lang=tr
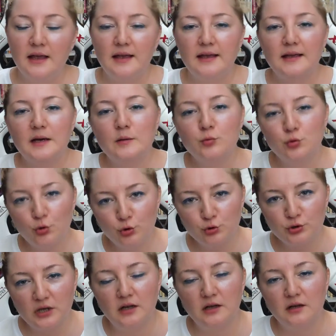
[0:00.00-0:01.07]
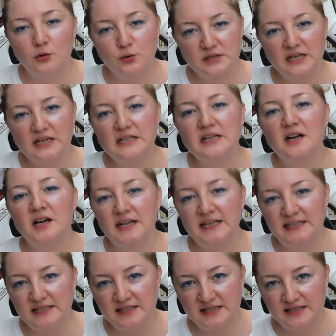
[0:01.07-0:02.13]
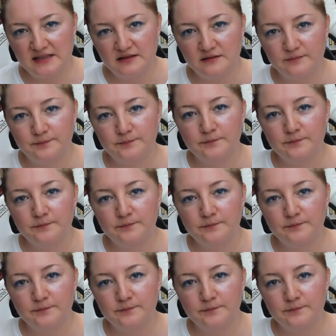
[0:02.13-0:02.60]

Eğer bu konuda özellikle ailenizin